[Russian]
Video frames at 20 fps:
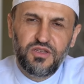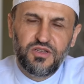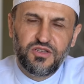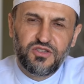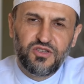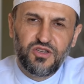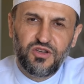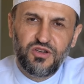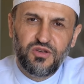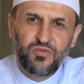
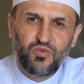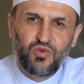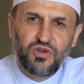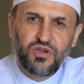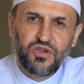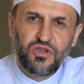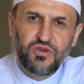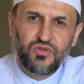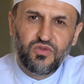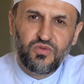Ассаламу
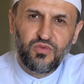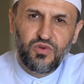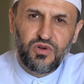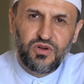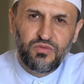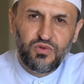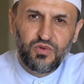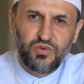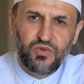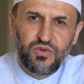алейкум ва
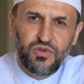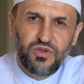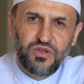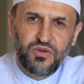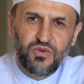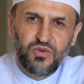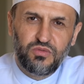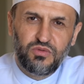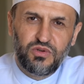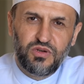рахматуллахи
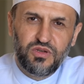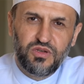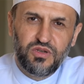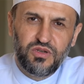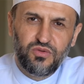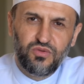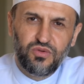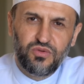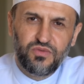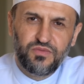ва
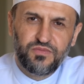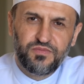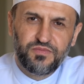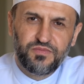баракату.